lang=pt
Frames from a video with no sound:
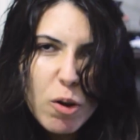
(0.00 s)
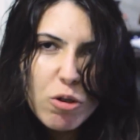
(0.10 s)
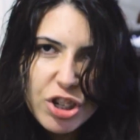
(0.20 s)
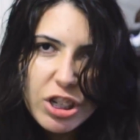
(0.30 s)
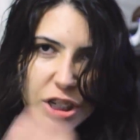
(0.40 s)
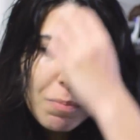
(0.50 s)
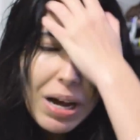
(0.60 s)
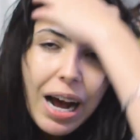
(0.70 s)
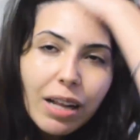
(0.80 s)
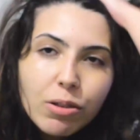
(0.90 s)
Doujinshi
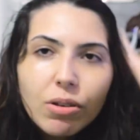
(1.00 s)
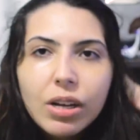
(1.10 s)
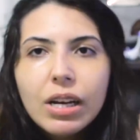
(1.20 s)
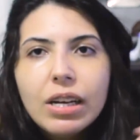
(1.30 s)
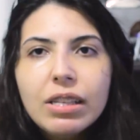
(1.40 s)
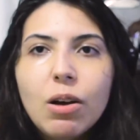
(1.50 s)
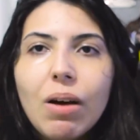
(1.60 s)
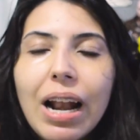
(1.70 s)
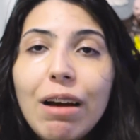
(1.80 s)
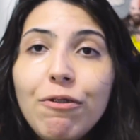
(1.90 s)
barato? Então,
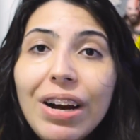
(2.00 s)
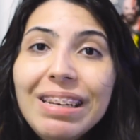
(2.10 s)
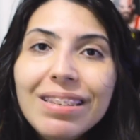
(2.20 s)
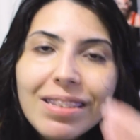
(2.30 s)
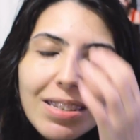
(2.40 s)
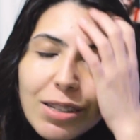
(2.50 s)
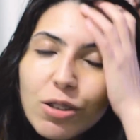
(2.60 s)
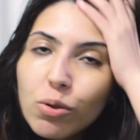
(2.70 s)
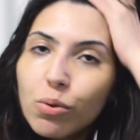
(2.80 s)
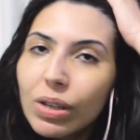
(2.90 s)
ela faz
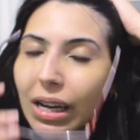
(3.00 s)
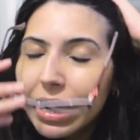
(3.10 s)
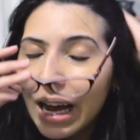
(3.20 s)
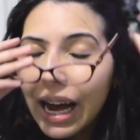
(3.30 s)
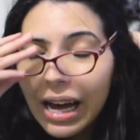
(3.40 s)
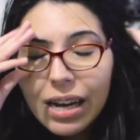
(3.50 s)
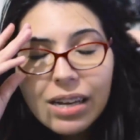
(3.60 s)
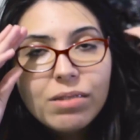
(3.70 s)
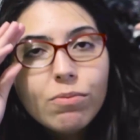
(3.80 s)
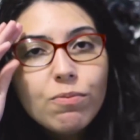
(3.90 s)
isso e,
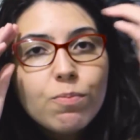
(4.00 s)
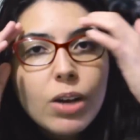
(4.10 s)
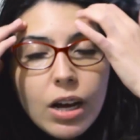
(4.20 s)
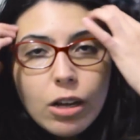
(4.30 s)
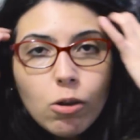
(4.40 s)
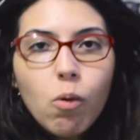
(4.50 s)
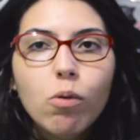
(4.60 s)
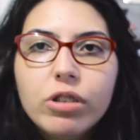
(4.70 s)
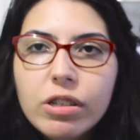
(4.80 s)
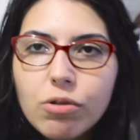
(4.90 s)
cara, não, não
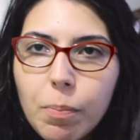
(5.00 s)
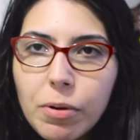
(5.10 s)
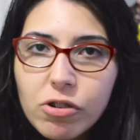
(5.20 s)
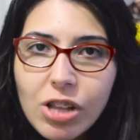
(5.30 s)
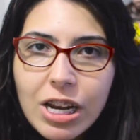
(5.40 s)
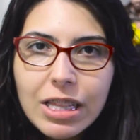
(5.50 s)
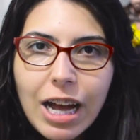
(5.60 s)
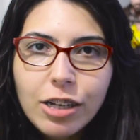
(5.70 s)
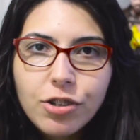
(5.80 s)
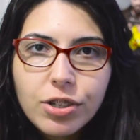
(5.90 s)
condiz com a
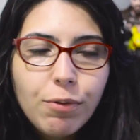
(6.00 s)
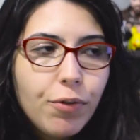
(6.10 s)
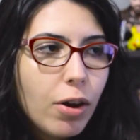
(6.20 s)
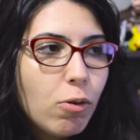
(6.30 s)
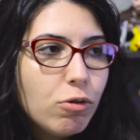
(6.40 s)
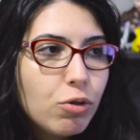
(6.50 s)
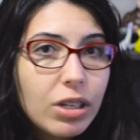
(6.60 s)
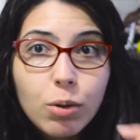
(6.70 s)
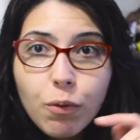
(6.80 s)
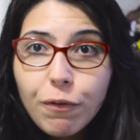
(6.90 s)
personalidade que foi
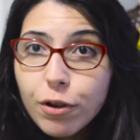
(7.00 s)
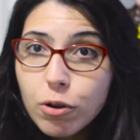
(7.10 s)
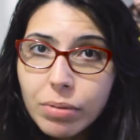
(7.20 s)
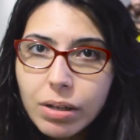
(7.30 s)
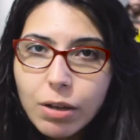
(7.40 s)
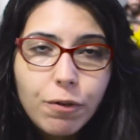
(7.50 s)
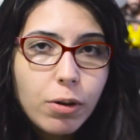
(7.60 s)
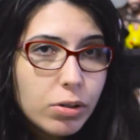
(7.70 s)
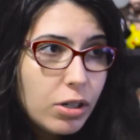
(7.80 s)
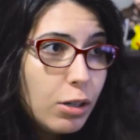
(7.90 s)
construída no filme, que foi
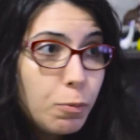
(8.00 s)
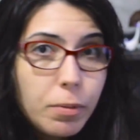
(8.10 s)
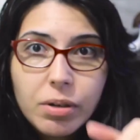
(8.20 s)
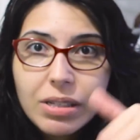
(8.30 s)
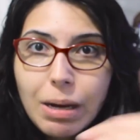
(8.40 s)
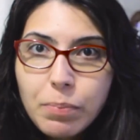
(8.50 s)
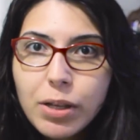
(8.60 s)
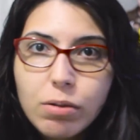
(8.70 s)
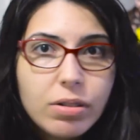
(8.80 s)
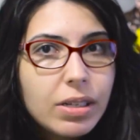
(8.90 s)
construída nos primeiros
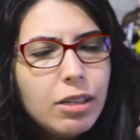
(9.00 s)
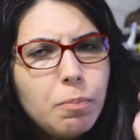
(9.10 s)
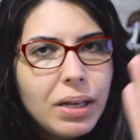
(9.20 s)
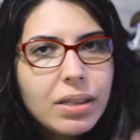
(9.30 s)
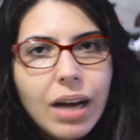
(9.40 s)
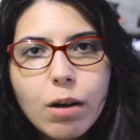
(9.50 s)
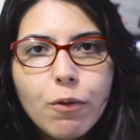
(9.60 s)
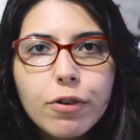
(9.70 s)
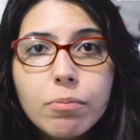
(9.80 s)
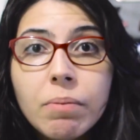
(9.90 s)
capítulos, que respeitaram
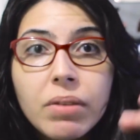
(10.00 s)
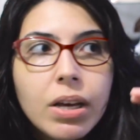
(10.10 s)
o filme.